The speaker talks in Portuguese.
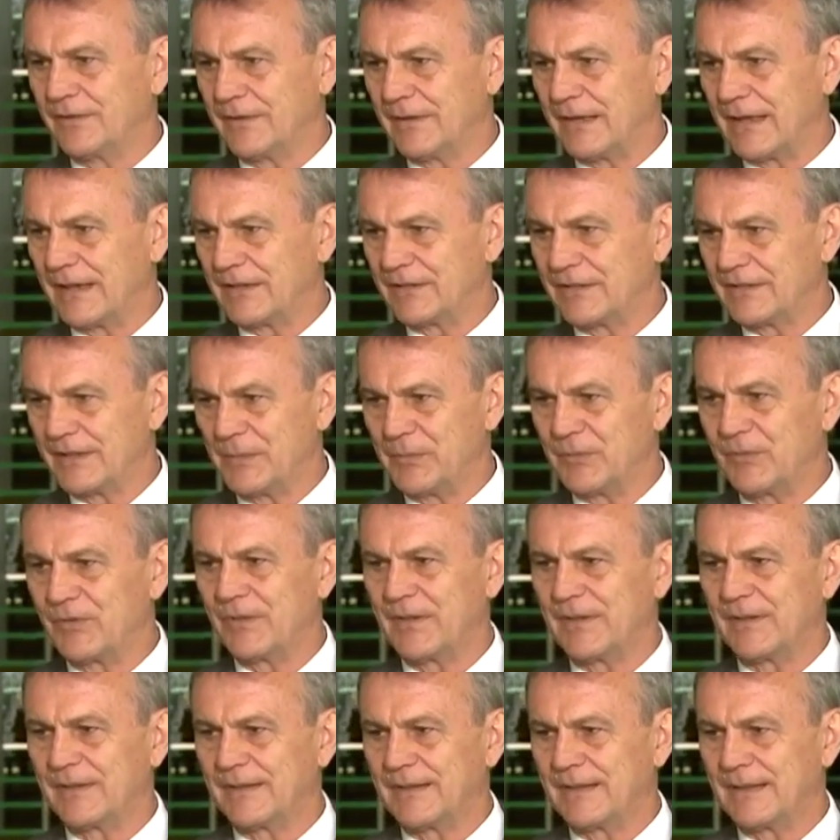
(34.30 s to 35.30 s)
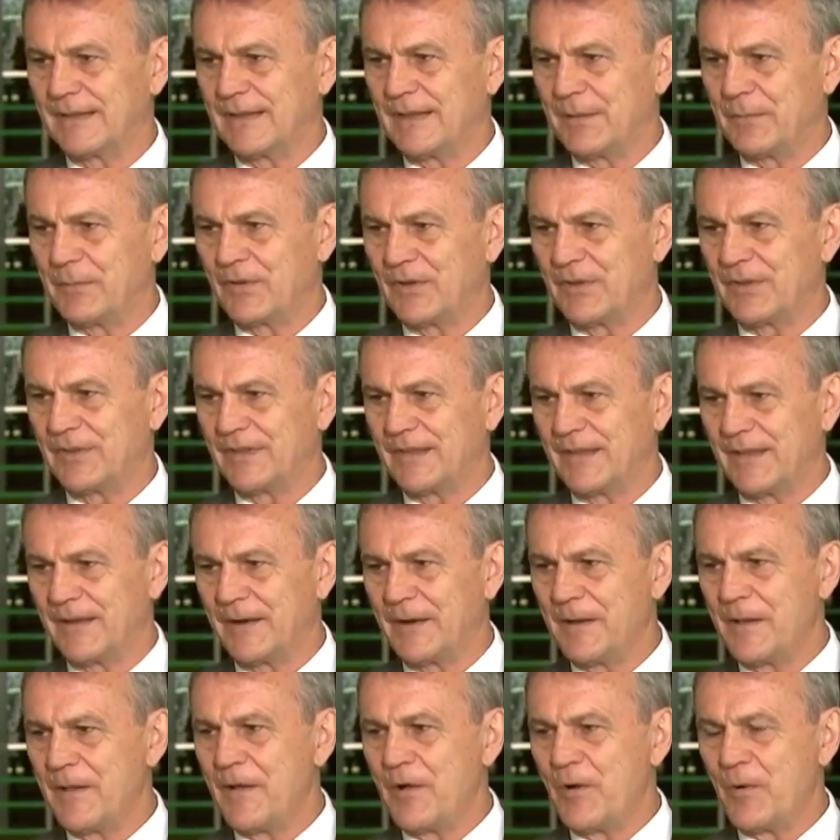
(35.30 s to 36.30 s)
E nós achamos que temos que
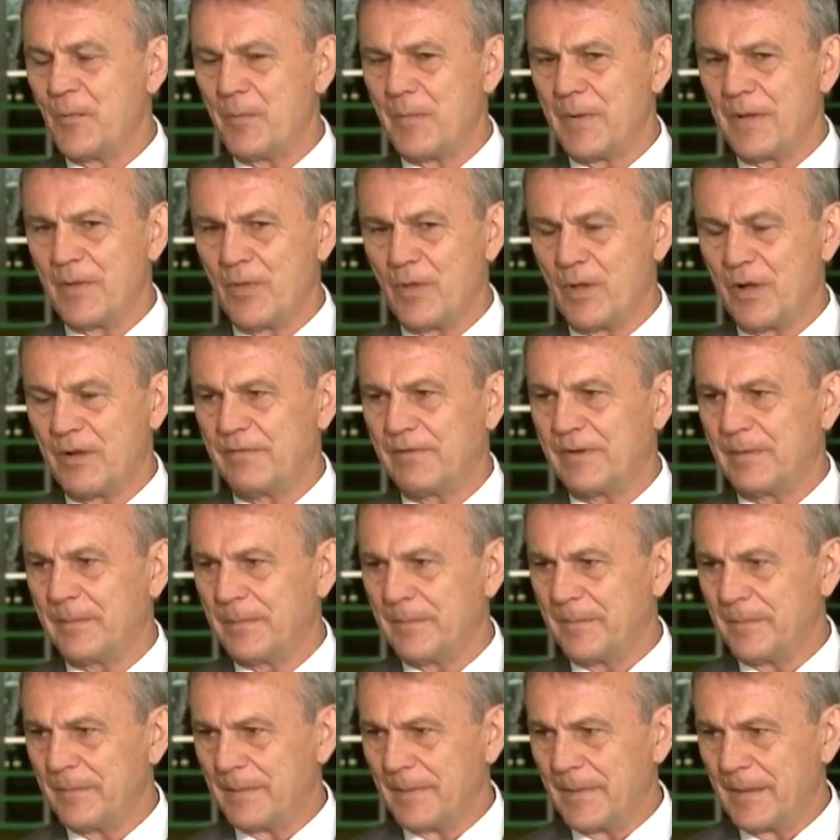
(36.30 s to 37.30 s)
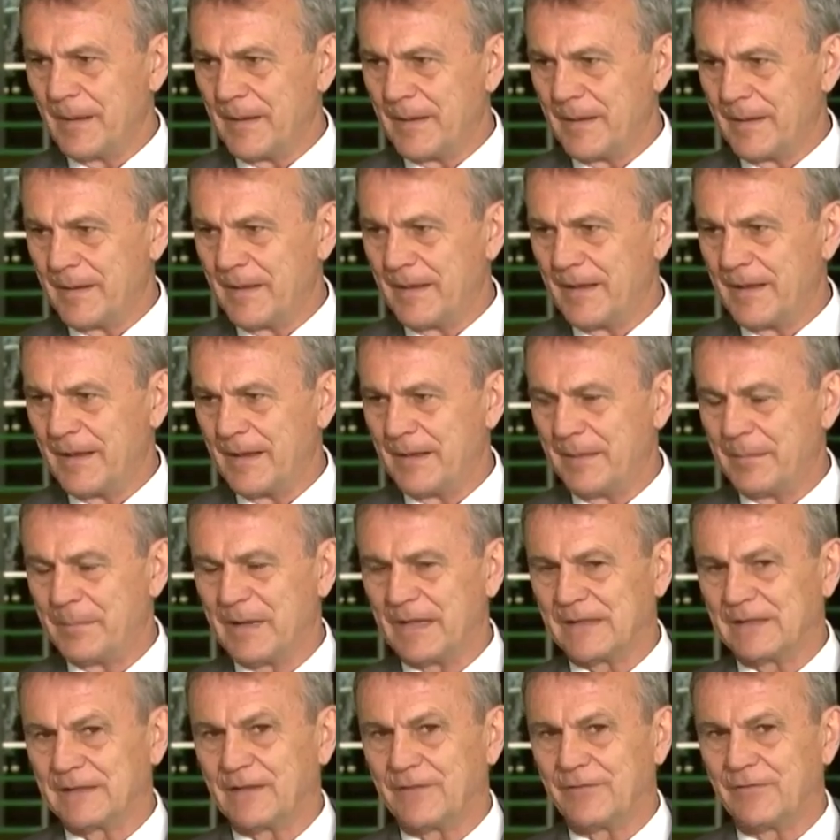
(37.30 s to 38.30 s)
ter uma nova é,
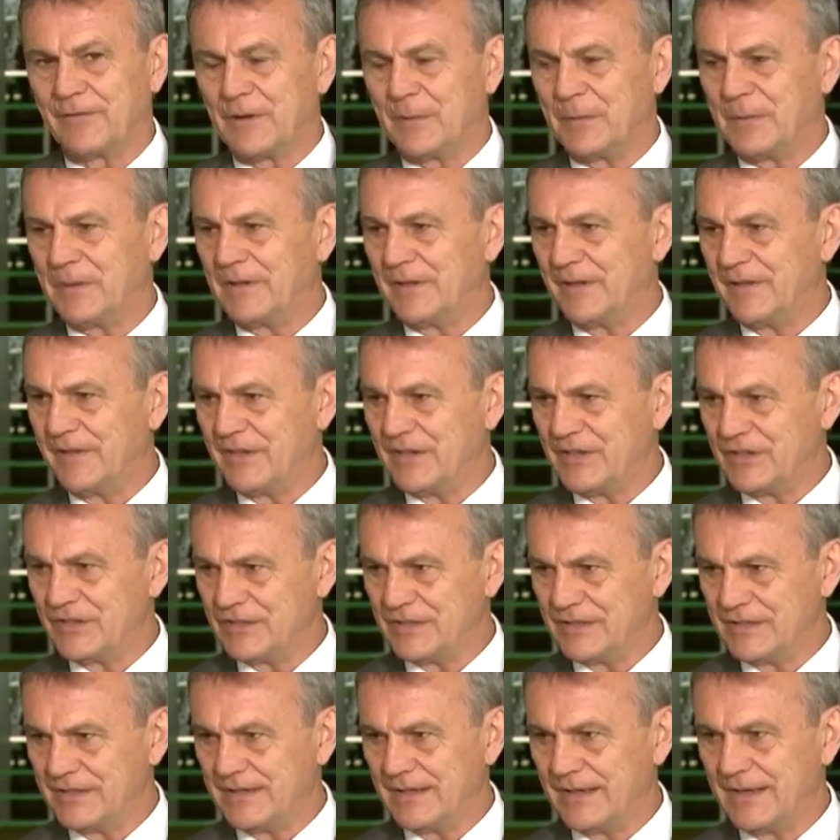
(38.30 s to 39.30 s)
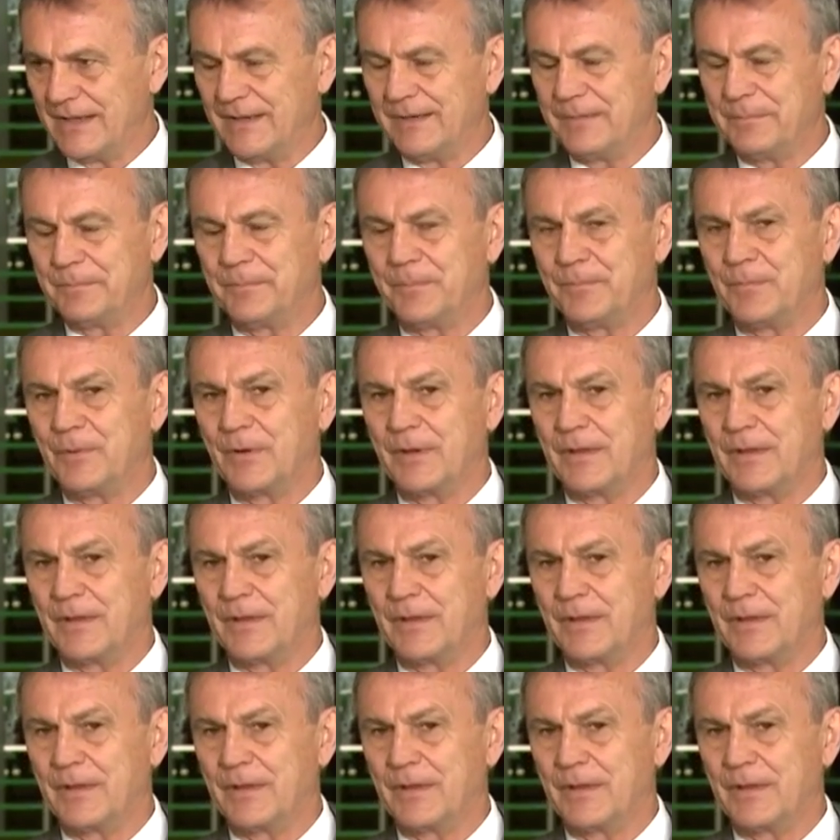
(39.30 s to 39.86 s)
plataforma de energia, né?